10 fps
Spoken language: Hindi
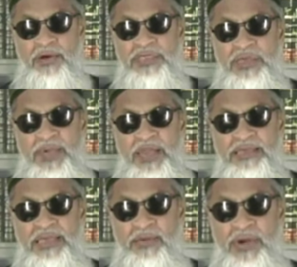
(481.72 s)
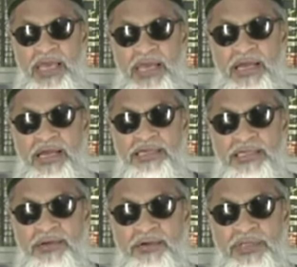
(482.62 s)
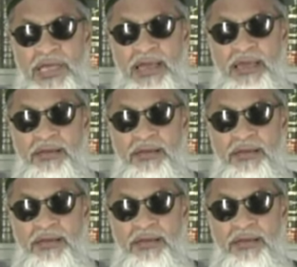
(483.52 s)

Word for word: उससे पहले असहाबल एका का जिक्र होता है